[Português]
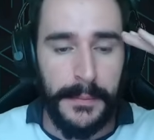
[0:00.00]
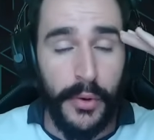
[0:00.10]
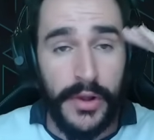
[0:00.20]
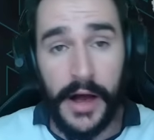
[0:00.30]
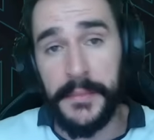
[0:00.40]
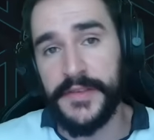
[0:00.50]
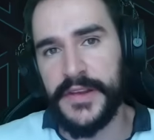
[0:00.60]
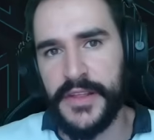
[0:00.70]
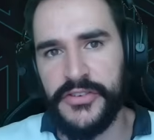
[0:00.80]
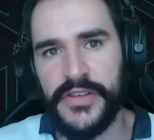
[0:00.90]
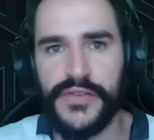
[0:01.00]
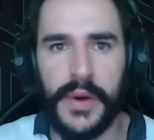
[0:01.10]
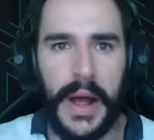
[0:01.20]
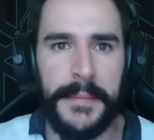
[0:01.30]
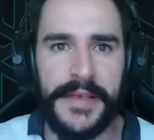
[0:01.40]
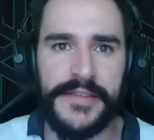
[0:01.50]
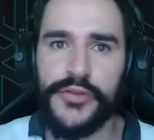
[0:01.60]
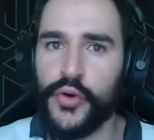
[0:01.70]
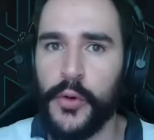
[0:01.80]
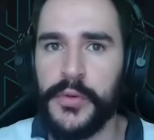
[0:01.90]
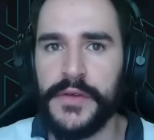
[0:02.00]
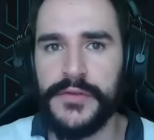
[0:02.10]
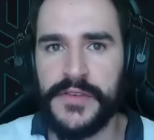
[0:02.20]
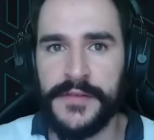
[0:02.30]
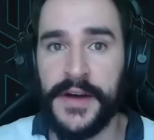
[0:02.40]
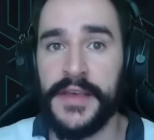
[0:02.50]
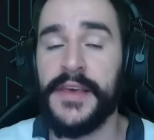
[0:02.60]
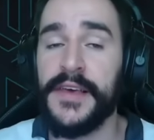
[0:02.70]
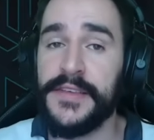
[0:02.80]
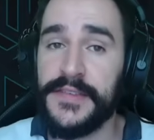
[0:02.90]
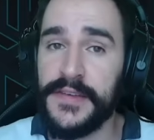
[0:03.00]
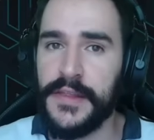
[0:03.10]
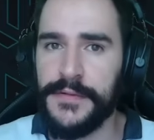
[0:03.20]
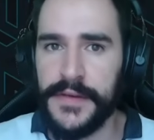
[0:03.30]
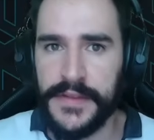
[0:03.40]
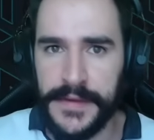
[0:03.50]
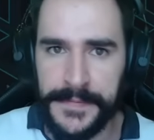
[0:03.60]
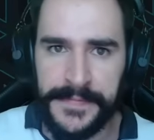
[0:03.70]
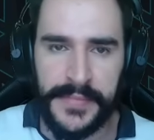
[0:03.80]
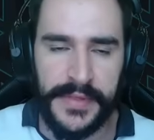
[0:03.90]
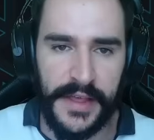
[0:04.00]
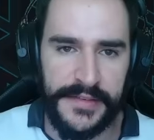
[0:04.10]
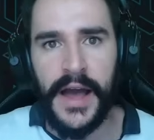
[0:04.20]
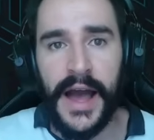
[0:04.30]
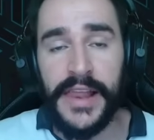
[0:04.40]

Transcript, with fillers: bolar uma estratégia na sua cabeça de como que você vai se defender dessa.